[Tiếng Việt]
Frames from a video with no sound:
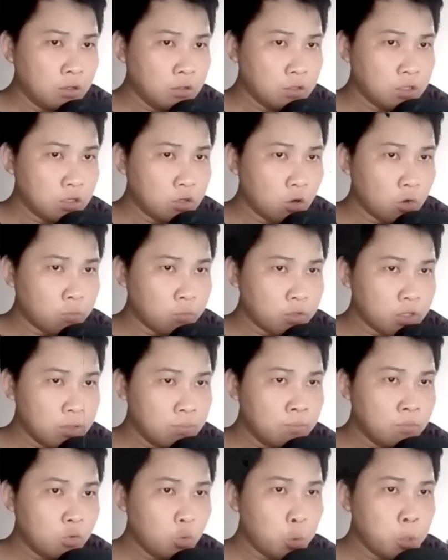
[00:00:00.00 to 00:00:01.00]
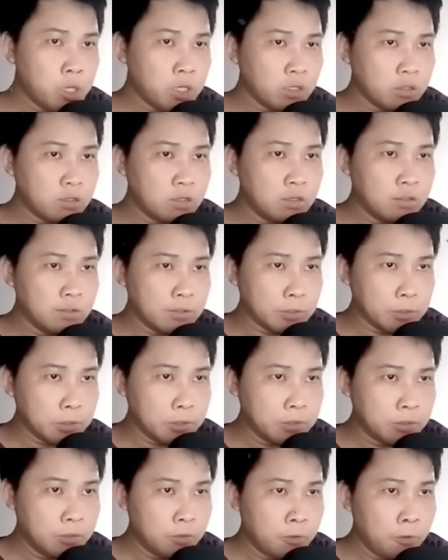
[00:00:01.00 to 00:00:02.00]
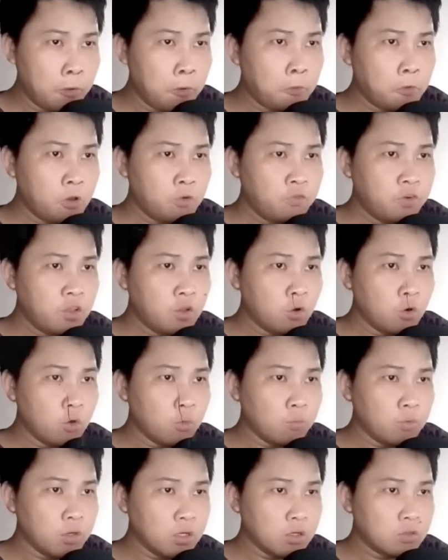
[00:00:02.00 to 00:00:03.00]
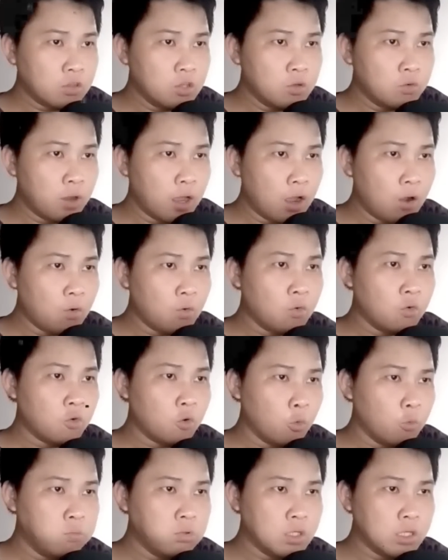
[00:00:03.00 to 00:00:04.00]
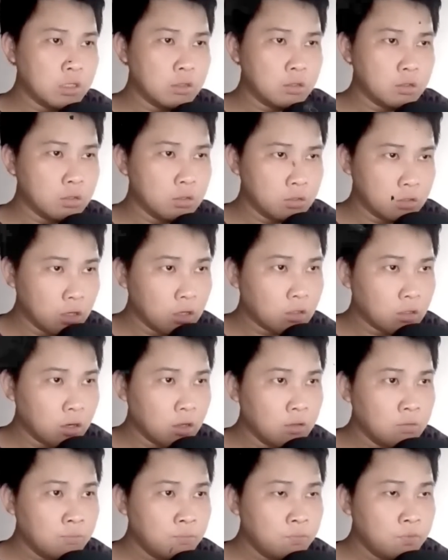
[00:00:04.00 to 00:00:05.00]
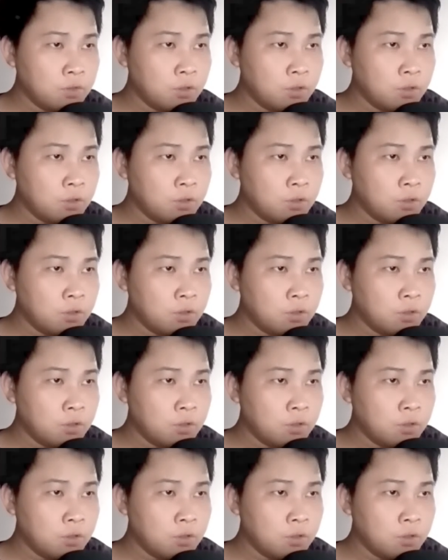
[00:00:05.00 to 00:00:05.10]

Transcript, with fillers: Diệt hồn kiếm uy lực kinh người, đối với hồn lực tiêu hao cũng dị thường cực lớn.